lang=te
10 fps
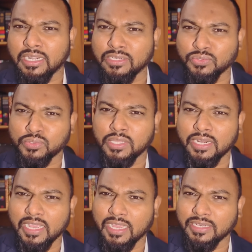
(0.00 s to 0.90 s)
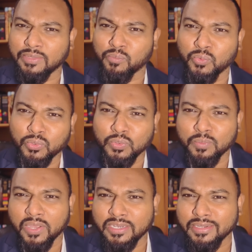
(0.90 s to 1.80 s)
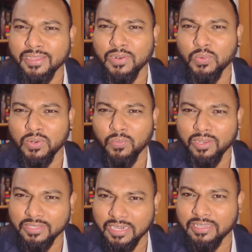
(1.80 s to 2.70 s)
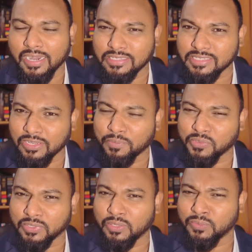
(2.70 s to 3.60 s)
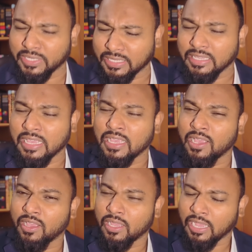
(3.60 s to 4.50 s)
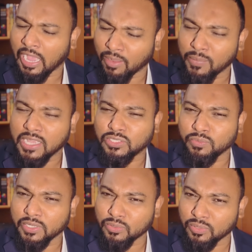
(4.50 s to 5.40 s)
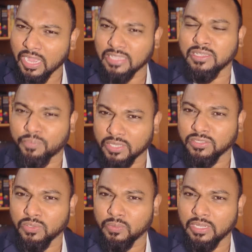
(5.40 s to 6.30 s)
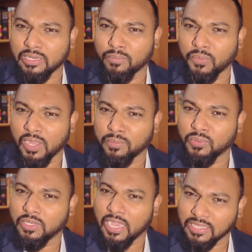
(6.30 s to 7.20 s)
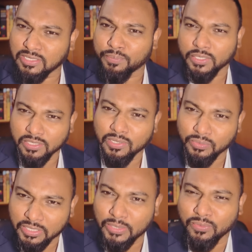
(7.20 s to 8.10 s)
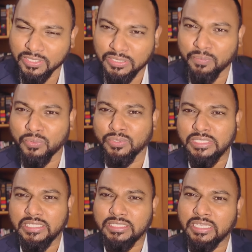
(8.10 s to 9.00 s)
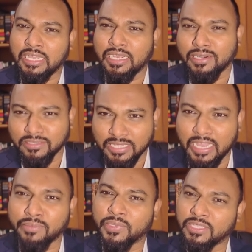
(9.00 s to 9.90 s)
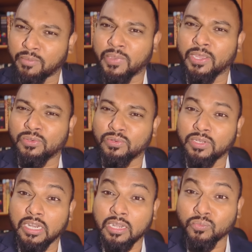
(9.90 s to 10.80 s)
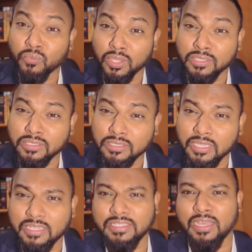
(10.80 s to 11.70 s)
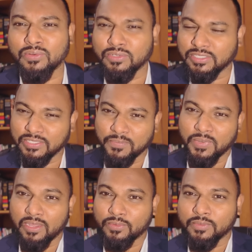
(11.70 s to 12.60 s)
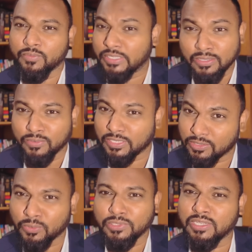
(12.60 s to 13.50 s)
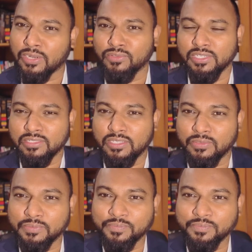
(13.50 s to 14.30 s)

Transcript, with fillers: ఖండిస్తున్నారు కానీ మూర్ఖులు మన ఇండియాలో ఉన్న వాళ్ళు దాన్ని గ్రహించలేకపోతున్నారు ఒరే హమాస్ వేరు గాజా ప్రజలు వేర్రా బాబు గాజా ప్రజలకు నేను కూడా సపోర్ట్ చేస్తా అక్కడ చాలామంది అమాయకులు ఉన్నారని వందల సార్లు నేను చెప్పినాను వినరు కింద వచ్చి నన్ను తిడతారు